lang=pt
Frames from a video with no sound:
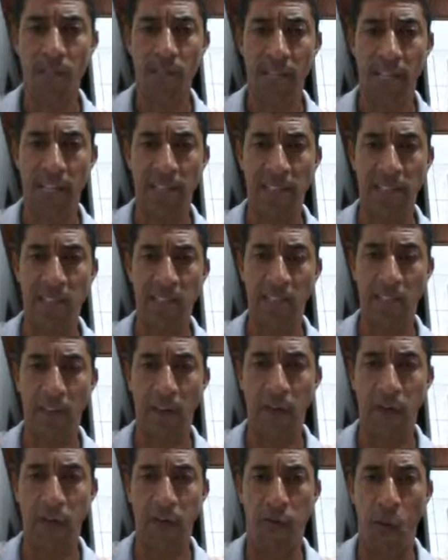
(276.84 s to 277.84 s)
saciando
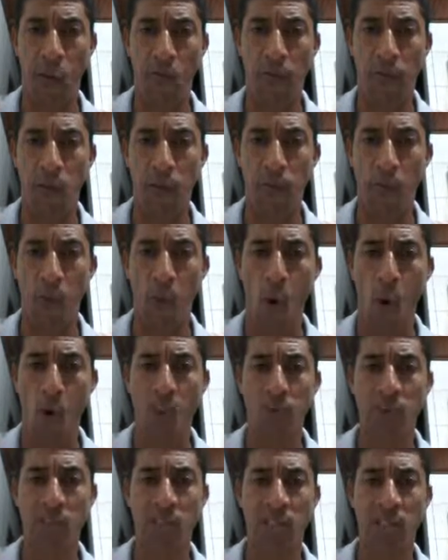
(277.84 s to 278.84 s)
a fome do
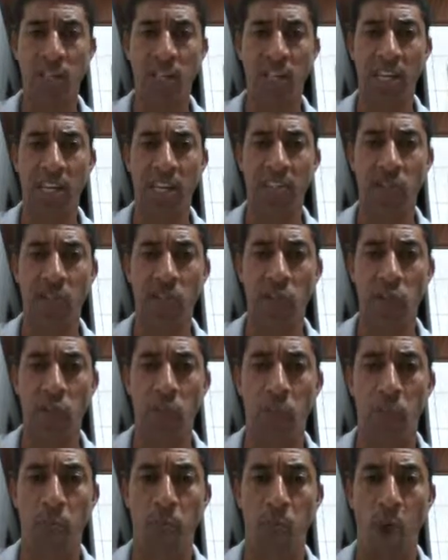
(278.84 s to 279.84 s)
povo, saciando a sede
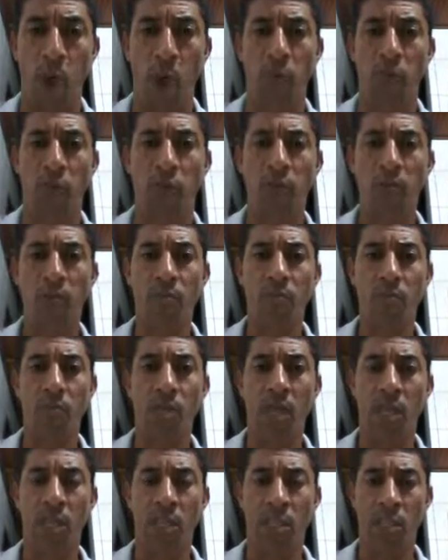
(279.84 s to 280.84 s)
do povo,
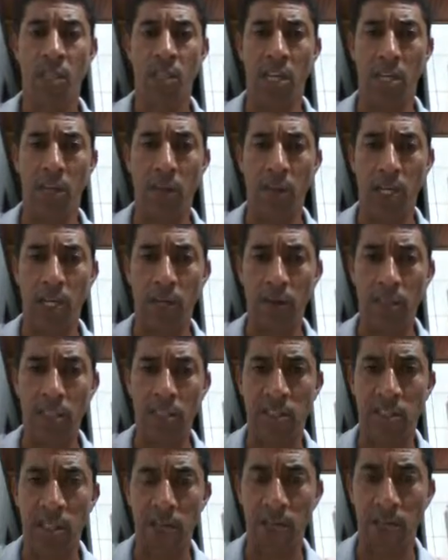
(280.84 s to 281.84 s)
dando uma, de
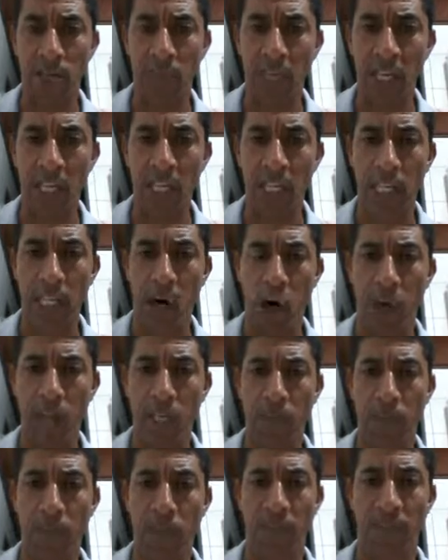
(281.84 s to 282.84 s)
disciplina na hora
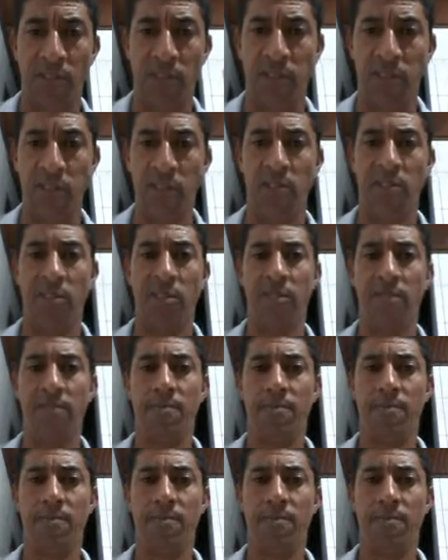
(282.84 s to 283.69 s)
que precisa,